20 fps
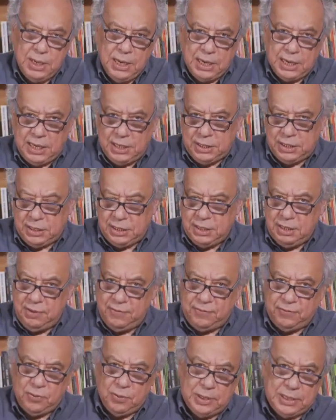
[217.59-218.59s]

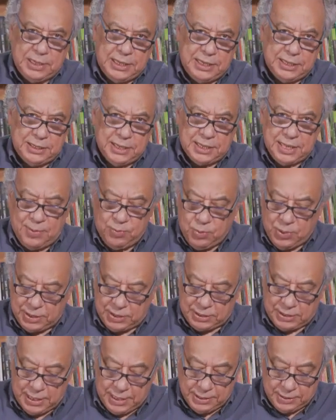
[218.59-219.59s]
Recife, Olinda,
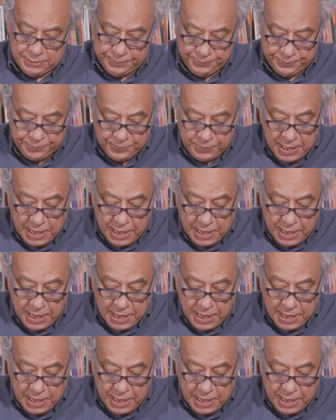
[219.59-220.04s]
Jaboatão,